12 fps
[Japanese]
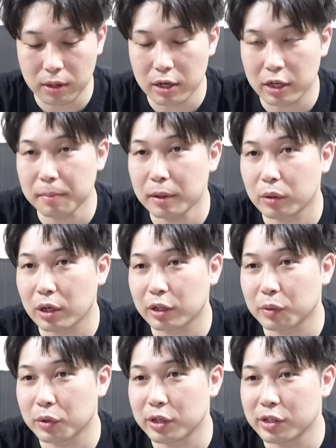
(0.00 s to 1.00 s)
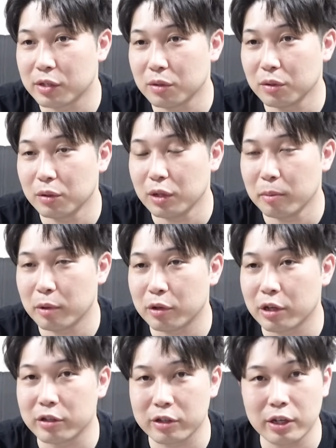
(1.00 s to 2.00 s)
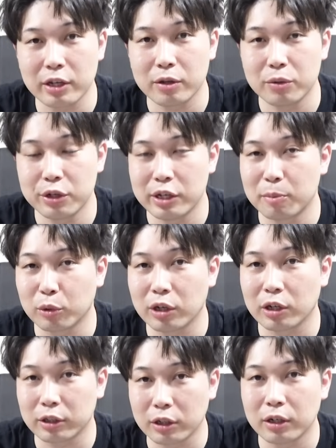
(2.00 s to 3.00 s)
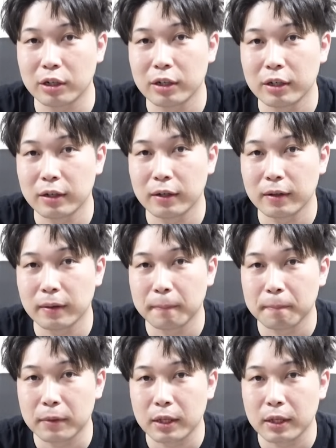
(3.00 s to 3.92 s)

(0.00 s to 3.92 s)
まあ今の環境必須レベルなんじゃないフリーで持ってなかったら。そうですね。